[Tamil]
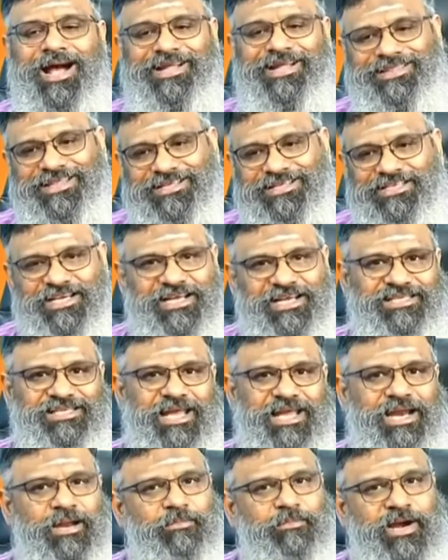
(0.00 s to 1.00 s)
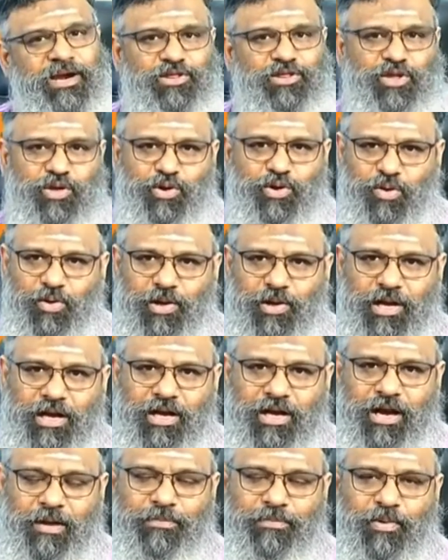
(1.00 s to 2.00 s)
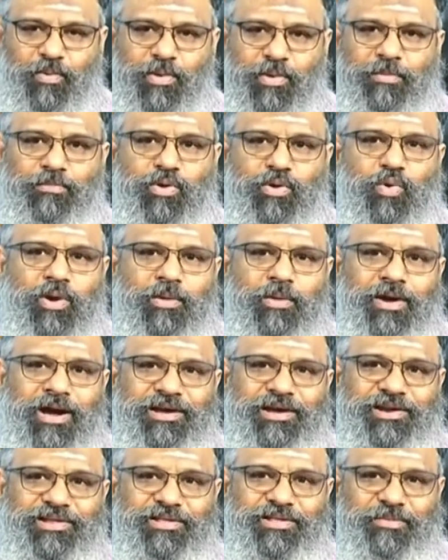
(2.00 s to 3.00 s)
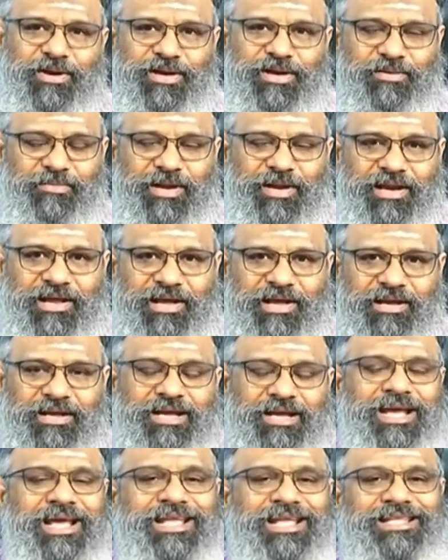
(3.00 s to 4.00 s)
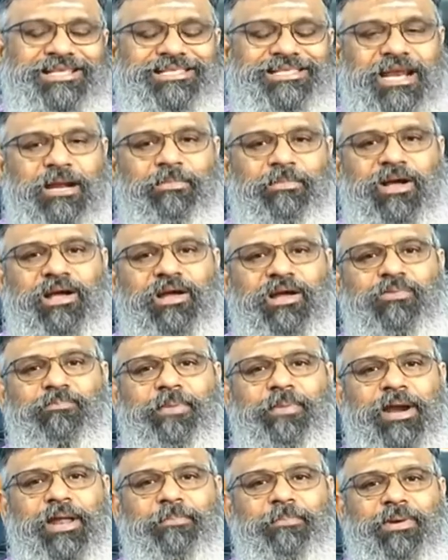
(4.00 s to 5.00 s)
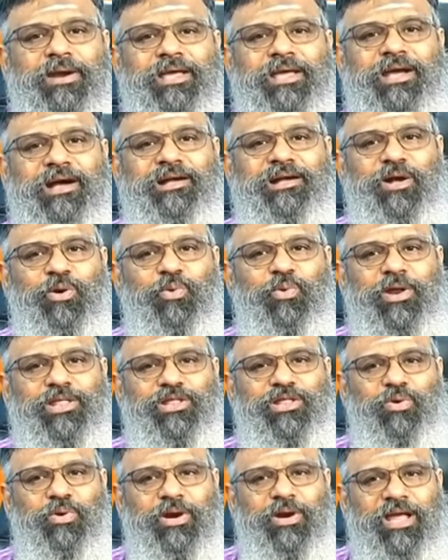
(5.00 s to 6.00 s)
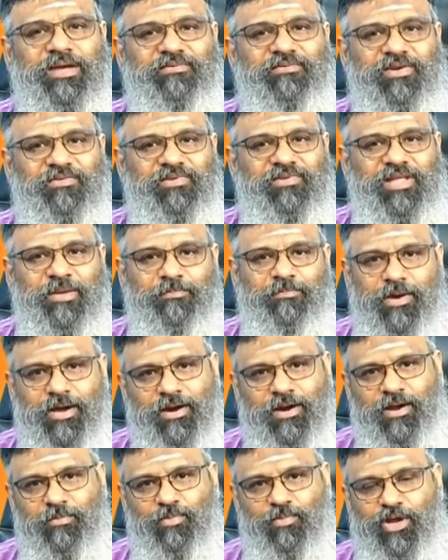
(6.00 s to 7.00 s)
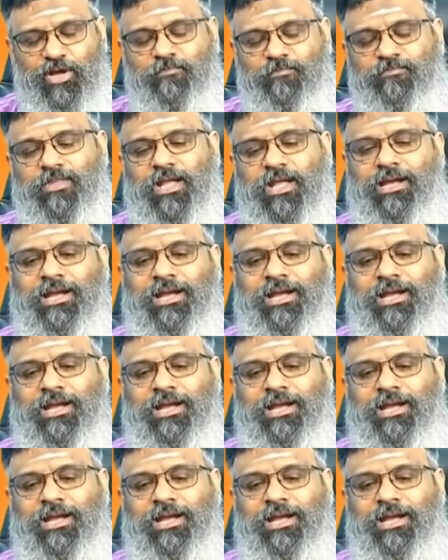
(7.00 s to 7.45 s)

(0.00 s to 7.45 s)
அந்த சிகிச்சையை நம்ம எடுத்துக்கிட்டோம்னா அப்போ உடம்பு குணமாகிறது மட்டுமல்ல இந்த சிரமங்களும் படிப்படியாக குறைந்து கொண்டே வருவதை பார்க்க முடியும்